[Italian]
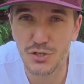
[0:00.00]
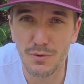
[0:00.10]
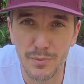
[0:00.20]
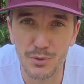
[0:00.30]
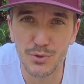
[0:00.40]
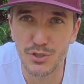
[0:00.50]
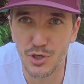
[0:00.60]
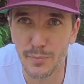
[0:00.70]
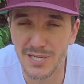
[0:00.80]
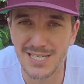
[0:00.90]
5 minuti
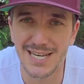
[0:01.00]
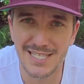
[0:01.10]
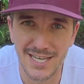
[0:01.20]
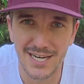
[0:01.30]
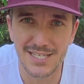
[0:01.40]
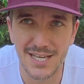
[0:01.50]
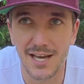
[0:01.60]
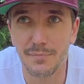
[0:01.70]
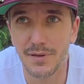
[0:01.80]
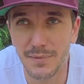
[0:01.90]
solo per slacciare le
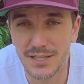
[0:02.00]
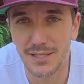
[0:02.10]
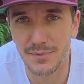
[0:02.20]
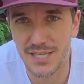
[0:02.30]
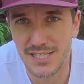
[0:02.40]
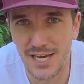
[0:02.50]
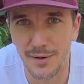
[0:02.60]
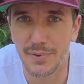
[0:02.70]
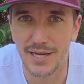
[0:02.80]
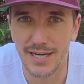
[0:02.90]
scarpe, mettermi le
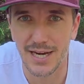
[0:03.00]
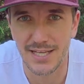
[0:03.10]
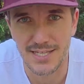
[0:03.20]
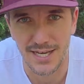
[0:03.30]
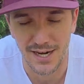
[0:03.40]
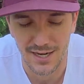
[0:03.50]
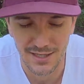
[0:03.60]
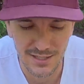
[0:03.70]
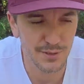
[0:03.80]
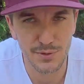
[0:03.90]
scarpe e
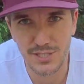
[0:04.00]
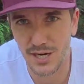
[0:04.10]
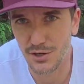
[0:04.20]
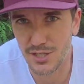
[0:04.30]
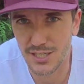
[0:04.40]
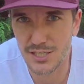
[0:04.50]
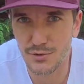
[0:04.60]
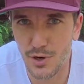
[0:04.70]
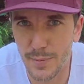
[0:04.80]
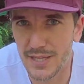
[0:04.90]
riallacciarle. Quindi questa è una cosa che
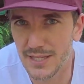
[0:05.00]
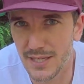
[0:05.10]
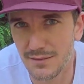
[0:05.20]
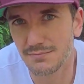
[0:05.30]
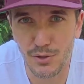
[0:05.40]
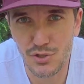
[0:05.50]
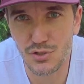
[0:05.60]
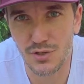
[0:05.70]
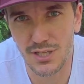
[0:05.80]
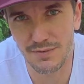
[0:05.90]
sicuramente
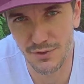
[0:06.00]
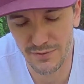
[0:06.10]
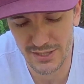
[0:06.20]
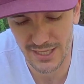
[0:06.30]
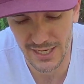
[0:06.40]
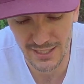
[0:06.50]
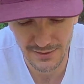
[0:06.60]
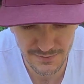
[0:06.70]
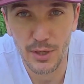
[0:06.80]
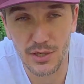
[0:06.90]
posso e devo evitare.
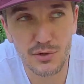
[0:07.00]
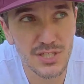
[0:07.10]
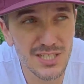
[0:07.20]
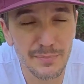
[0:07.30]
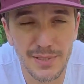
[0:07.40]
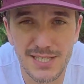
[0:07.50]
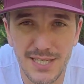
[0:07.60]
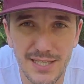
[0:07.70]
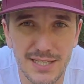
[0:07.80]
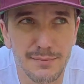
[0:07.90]
Poi la corsa di per
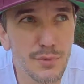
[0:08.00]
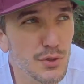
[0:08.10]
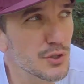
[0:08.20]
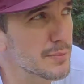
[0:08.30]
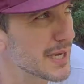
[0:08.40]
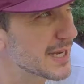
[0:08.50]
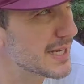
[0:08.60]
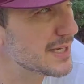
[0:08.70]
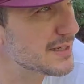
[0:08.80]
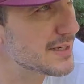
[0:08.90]
sé è andata molto
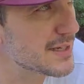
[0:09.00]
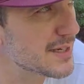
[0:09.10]
bene,